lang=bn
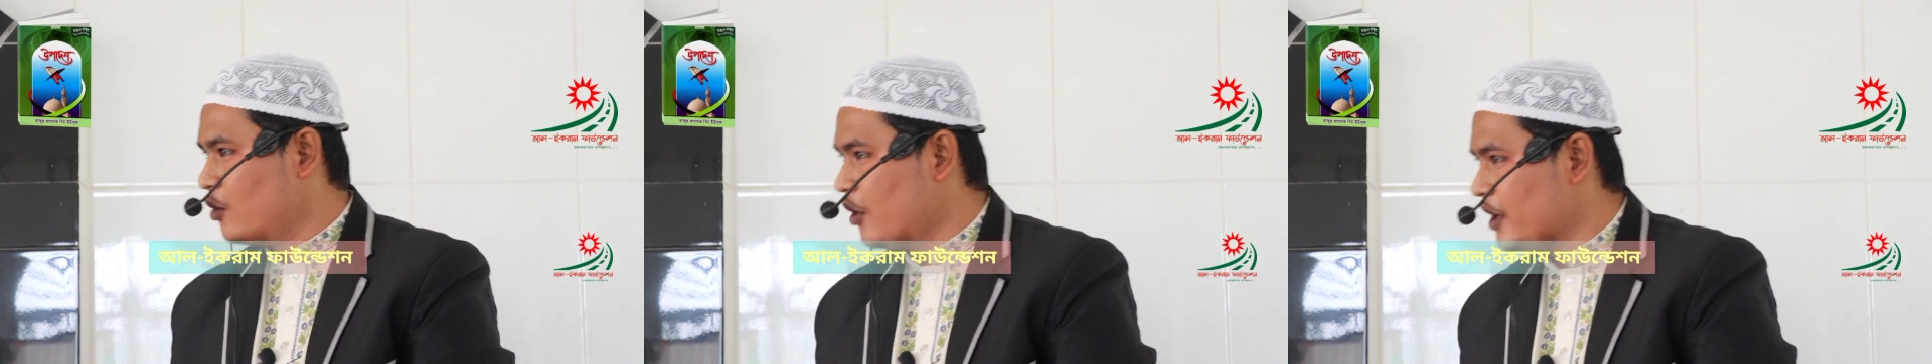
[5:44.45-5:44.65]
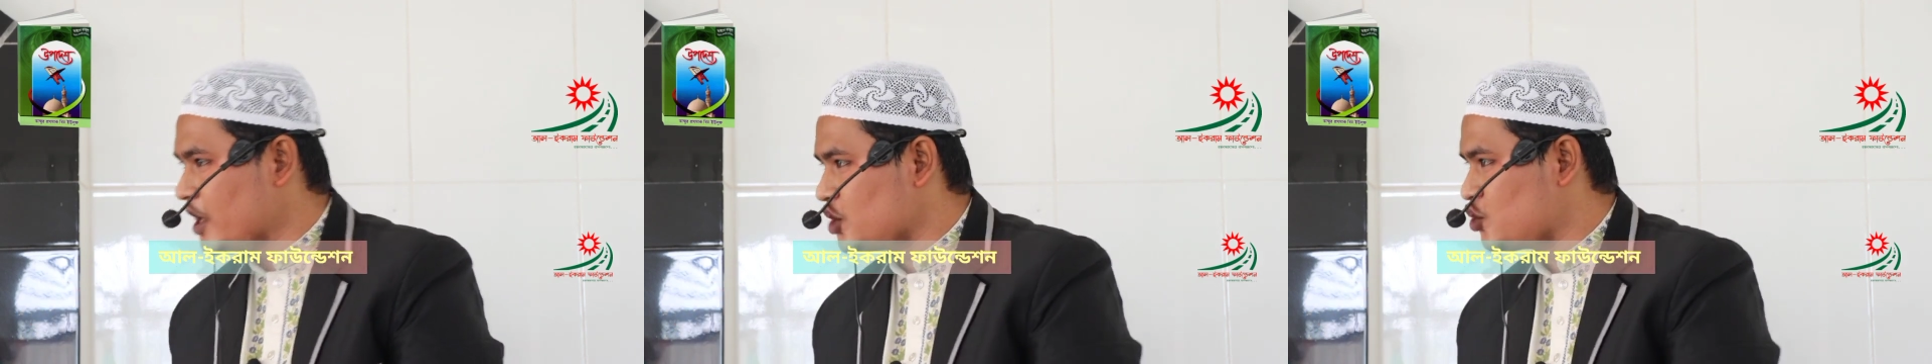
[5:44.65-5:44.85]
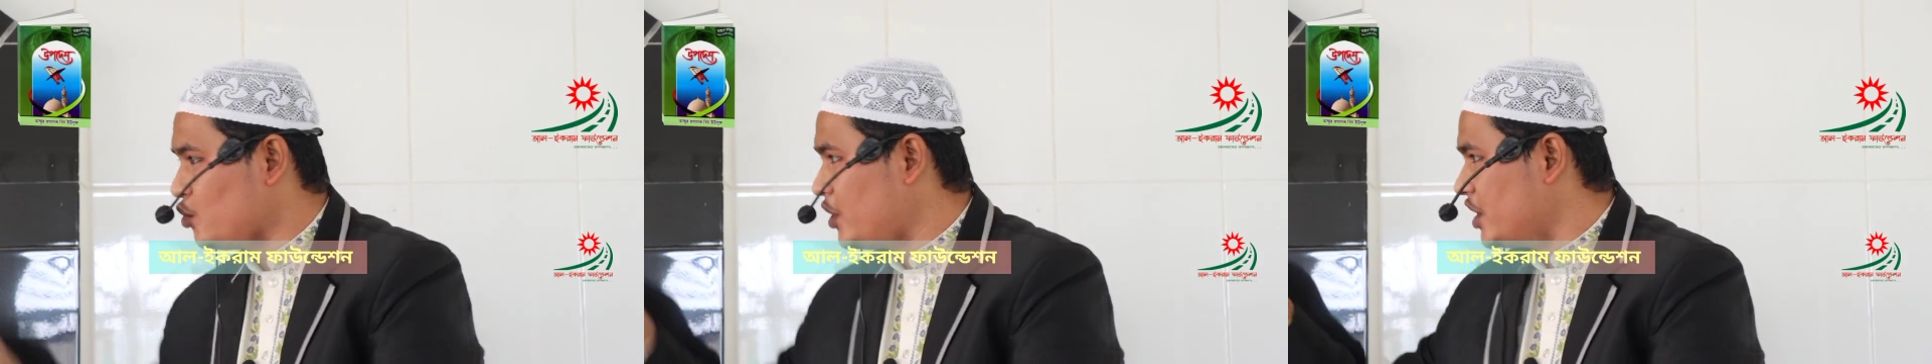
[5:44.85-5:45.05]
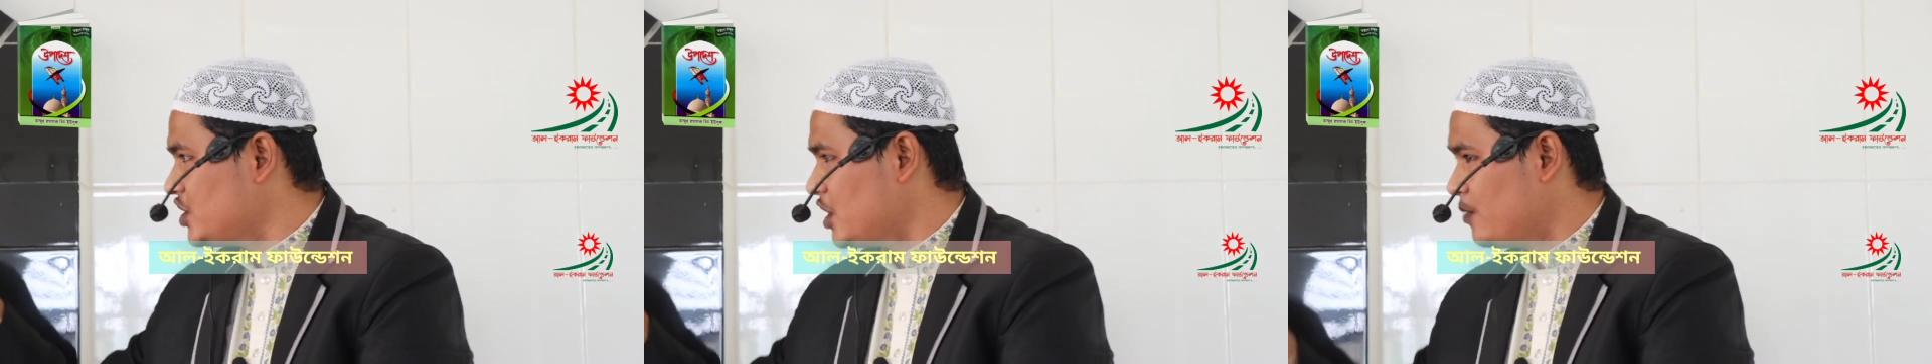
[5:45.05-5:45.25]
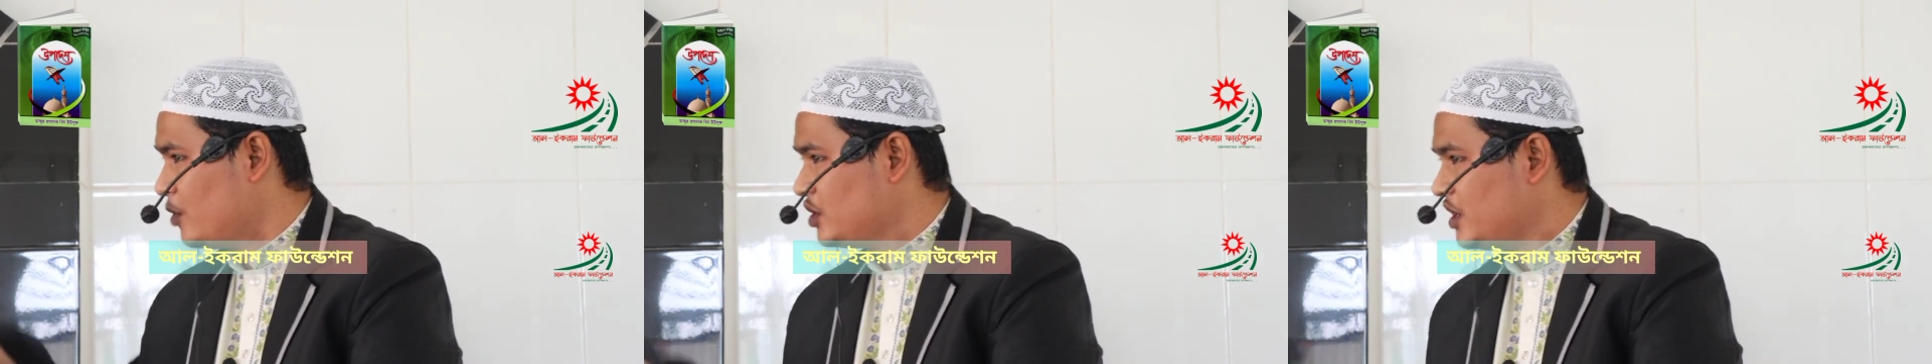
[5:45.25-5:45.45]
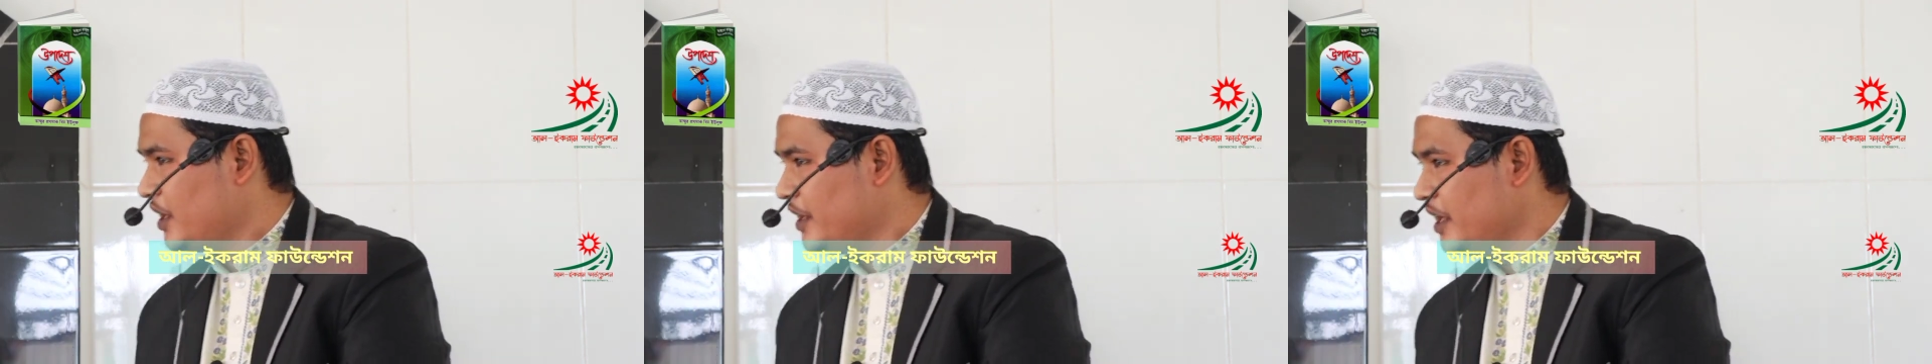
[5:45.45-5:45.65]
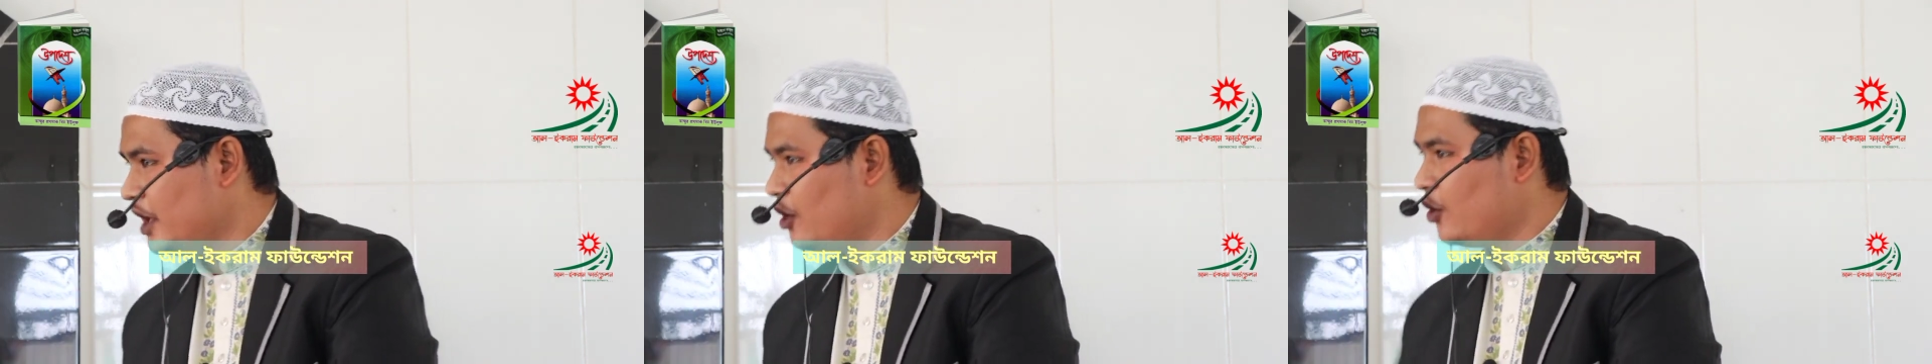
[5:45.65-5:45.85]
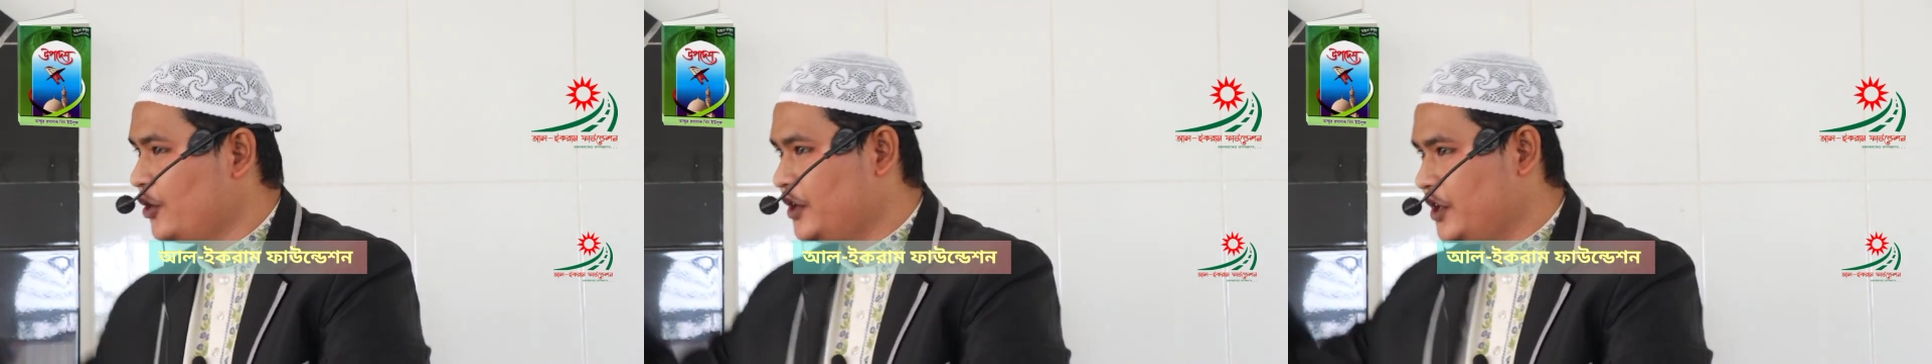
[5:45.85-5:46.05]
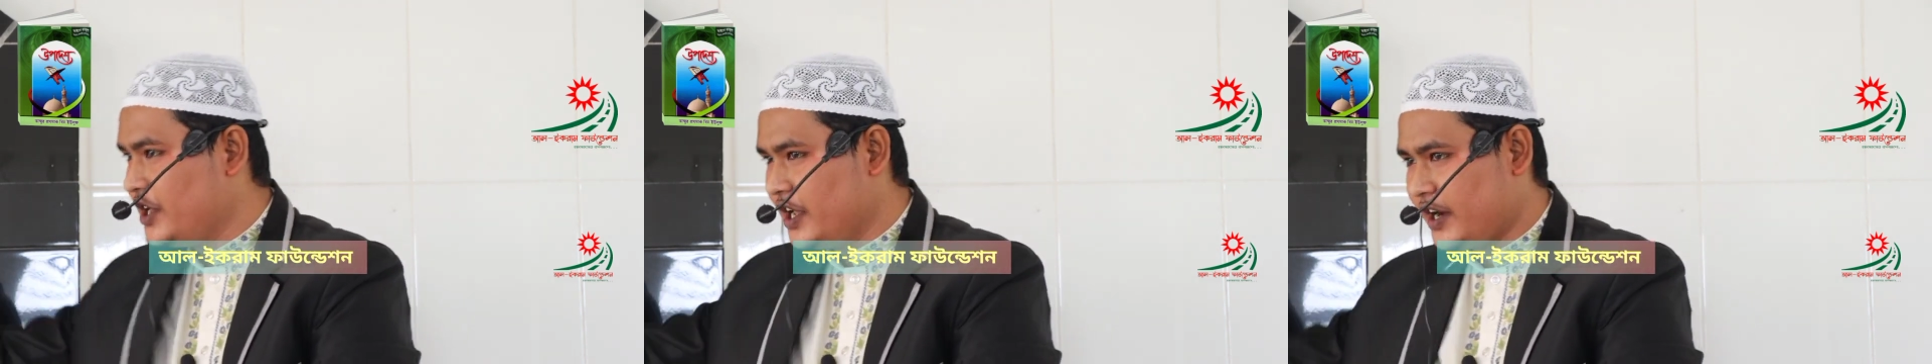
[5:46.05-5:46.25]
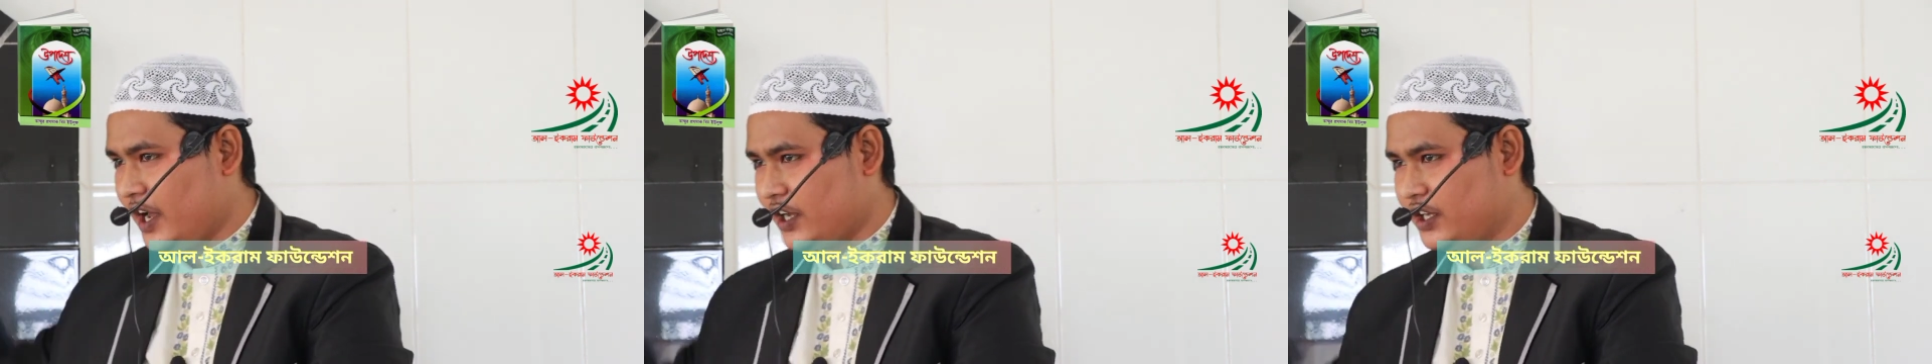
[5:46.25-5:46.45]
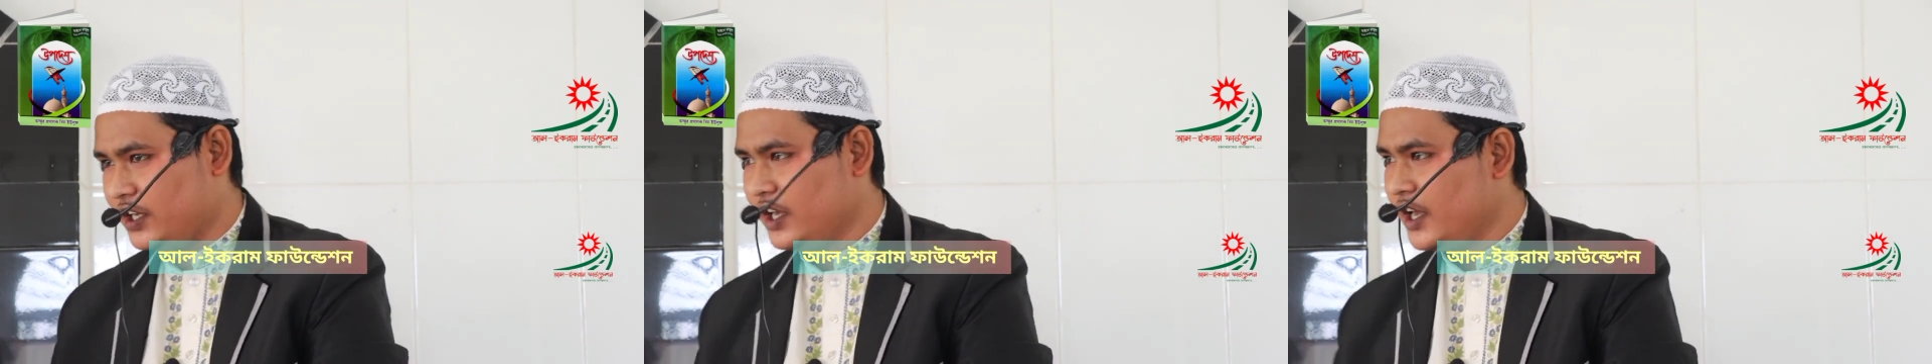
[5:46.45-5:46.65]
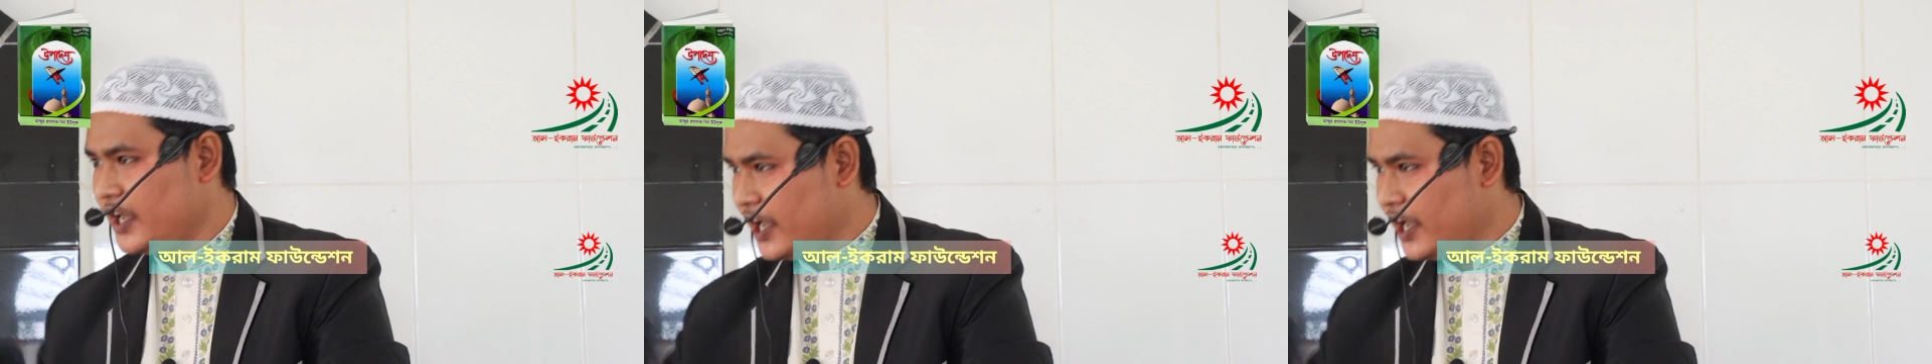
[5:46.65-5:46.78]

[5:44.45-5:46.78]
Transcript: ঘরের সুকেজের মধ্যে নিয়ে লটকিয়ে রাখি